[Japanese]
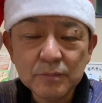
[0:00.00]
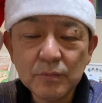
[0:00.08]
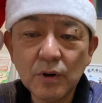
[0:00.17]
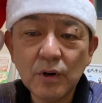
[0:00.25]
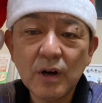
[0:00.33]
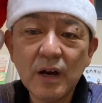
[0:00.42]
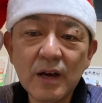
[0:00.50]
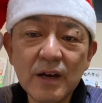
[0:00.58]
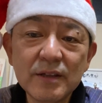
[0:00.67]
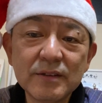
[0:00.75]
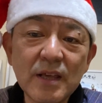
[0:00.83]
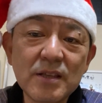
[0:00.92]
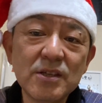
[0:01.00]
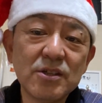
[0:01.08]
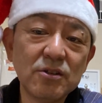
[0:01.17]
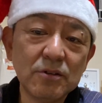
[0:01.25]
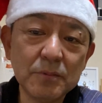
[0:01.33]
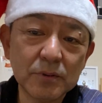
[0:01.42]
もう、えー、前
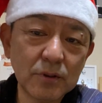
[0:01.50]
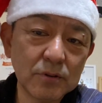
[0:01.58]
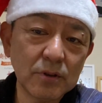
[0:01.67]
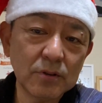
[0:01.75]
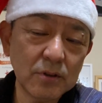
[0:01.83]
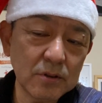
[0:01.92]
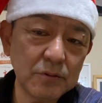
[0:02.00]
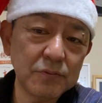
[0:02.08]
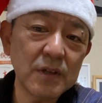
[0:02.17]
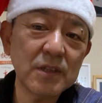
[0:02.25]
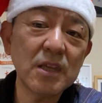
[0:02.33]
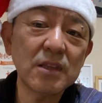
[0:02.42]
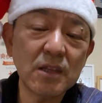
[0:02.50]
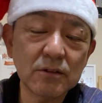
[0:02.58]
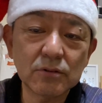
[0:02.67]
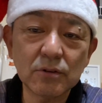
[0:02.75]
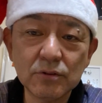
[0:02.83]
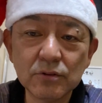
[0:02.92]
日よりもどんどんどんどん増えていって
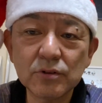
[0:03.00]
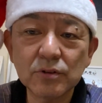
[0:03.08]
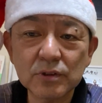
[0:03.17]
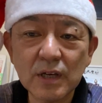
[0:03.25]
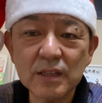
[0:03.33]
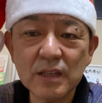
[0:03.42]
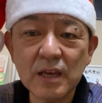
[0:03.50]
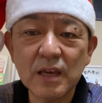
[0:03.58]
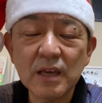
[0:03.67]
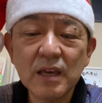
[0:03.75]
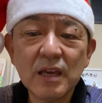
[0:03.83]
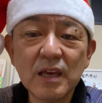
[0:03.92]
るという状態で、